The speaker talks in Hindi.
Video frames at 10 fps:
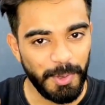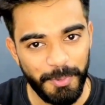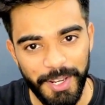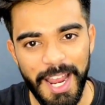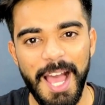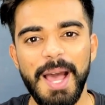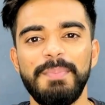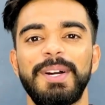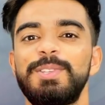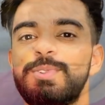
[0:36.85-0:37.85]
तो फिर
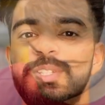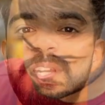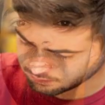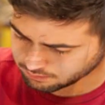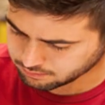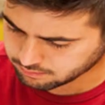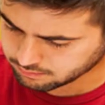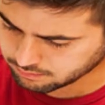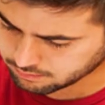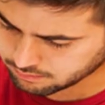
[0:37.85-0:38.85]
आपका जो स्टडी का
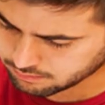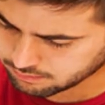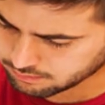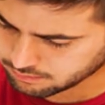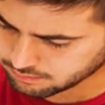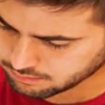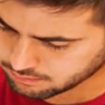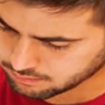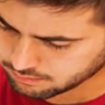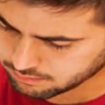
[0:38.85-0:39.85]
आउटपुट है वो
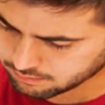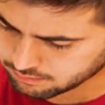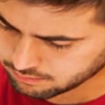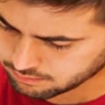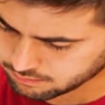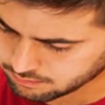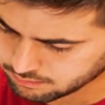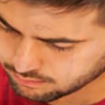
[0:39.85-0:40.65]
मैक्सिमाइज हो जाएगा तो आइए